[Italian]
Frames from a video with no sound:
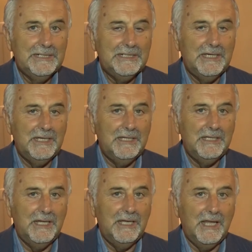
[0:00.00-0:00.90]
che
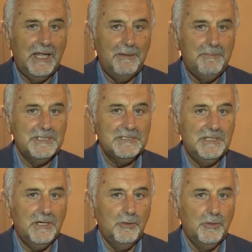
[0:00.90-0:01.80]
nel mese
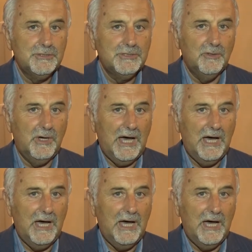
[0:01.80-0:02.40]
di agosto